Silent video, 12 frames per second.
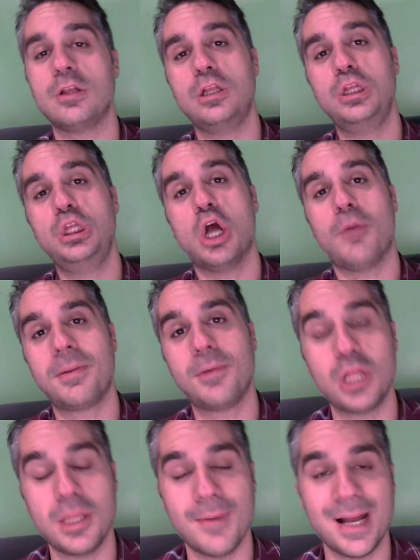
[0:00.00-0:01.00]
los
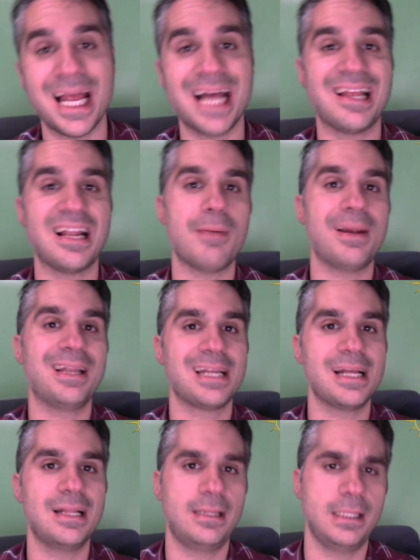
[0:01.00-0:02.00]
primeros niveles hasta el level
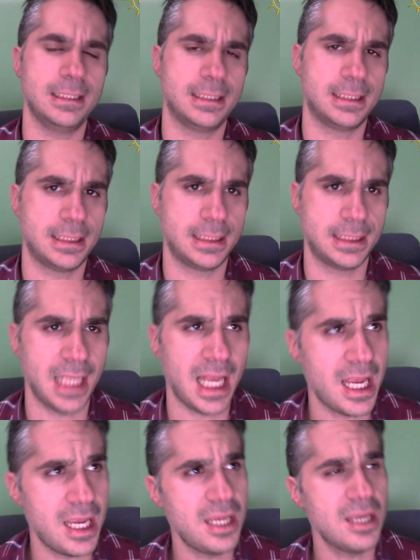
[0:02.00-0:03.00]

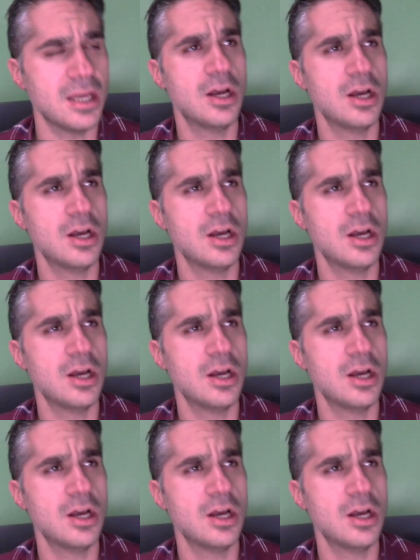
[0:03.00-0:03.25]
36